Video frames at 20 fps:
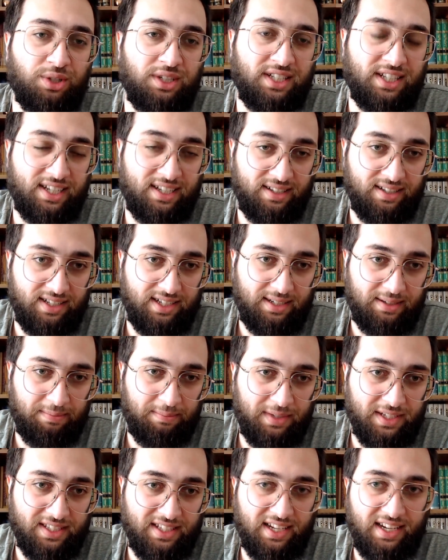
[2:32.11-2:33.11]
Yine
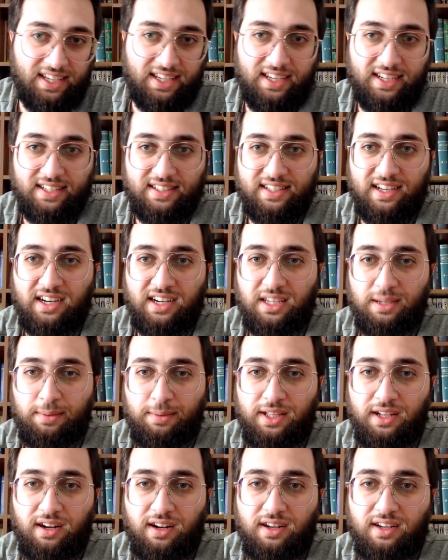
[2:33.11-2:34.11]
meseleyi takip
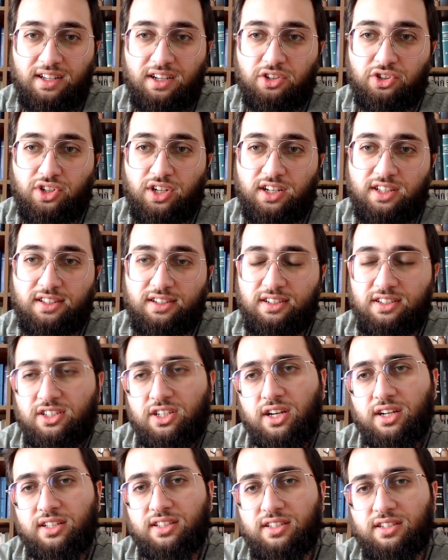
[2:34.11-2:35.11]
eden arkadaşlar
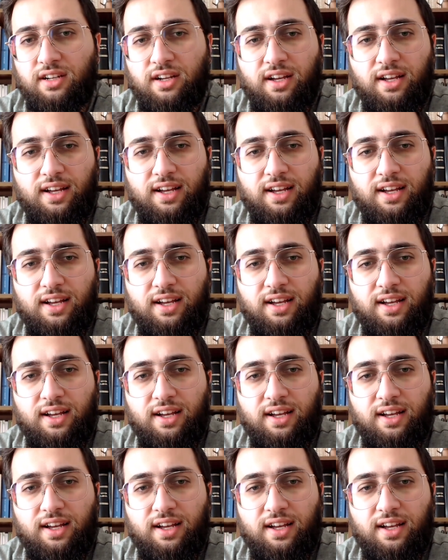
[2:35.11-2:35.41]
hatırlayacaktır.